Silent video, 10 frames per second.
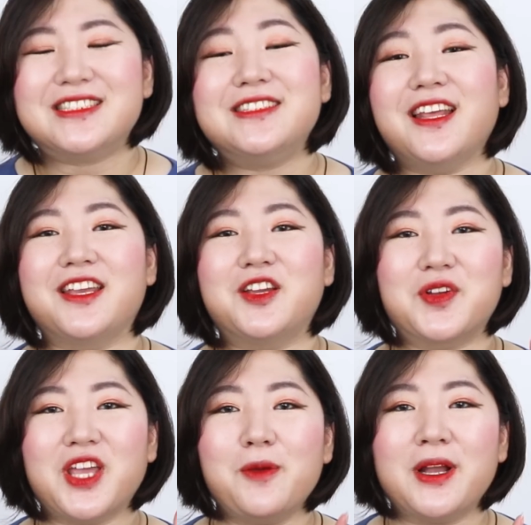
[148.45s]
근데
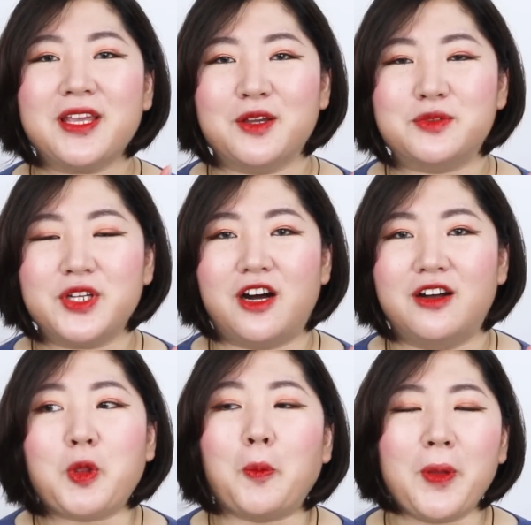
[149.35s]
이건 케바케고요.
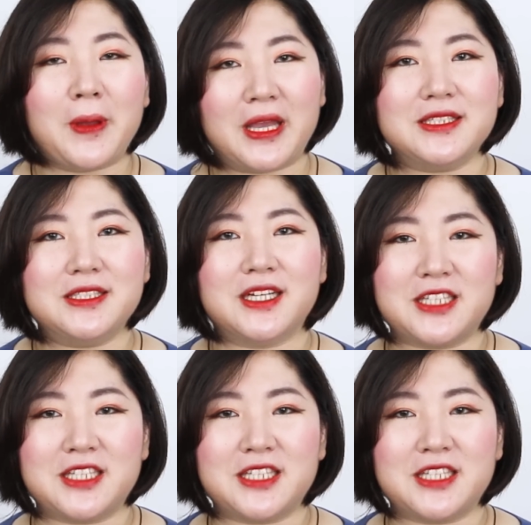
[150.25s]
더페 베이스가